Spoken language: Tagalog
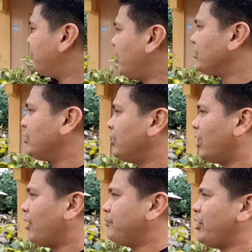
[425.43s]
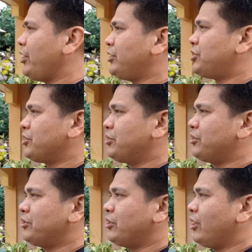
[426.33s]
naman, ganda ng update. So,
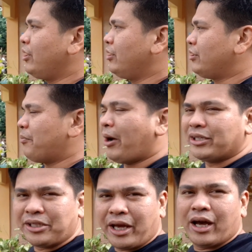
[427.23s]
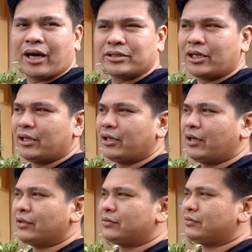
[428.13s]
napakasaya kasi
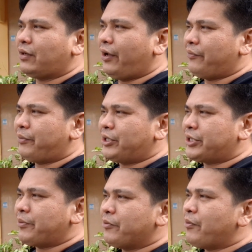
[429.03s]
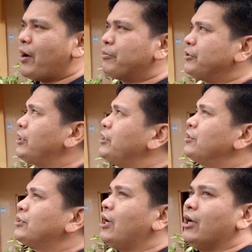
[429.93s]
at first time ko makapunta
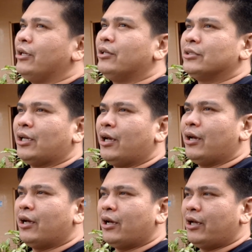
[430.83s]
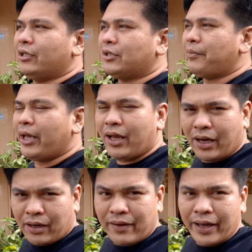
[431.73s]
dito sa ano, sa Isabela,
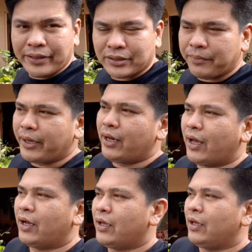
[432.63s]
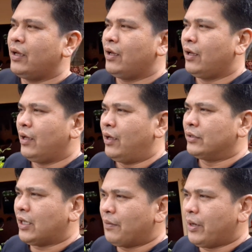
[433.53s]
Kawayan Isabela.
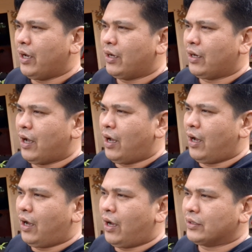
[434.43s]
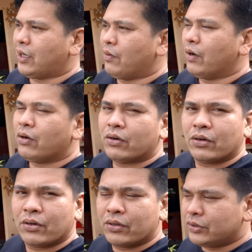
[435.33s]
Samang ang asawa
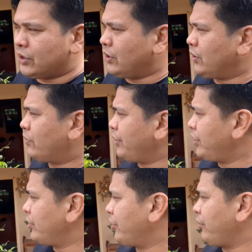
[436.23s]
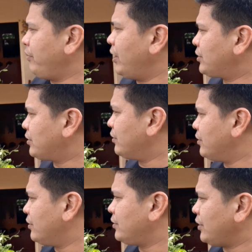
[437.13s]
ko, si Kuya Jong, yung bilas
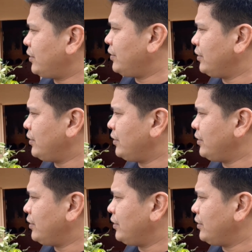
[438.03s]
ko, si